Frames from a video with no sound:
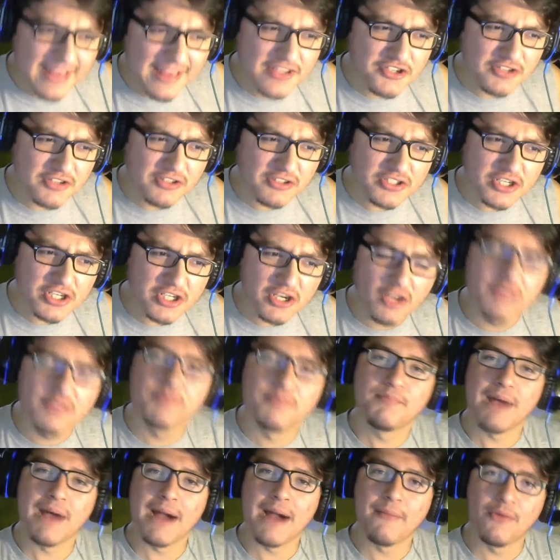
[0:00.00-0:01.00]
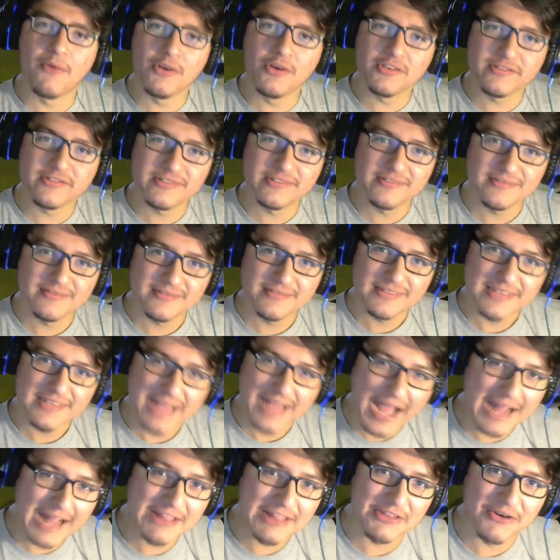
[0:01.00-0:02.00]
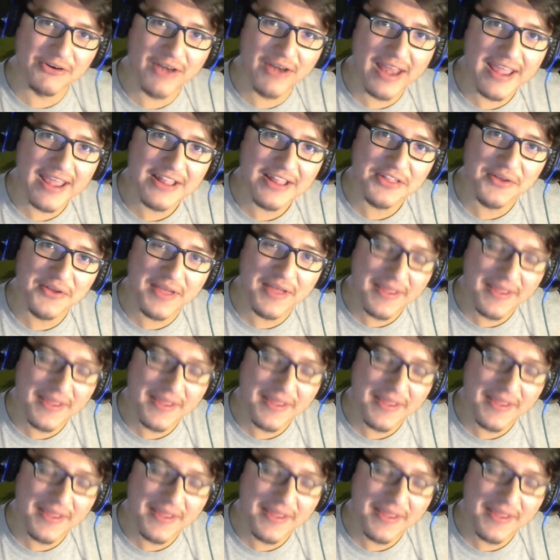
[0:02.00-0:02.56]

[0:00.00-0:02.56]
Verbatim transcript: eso chicos, vamos al troleito, ¿eh?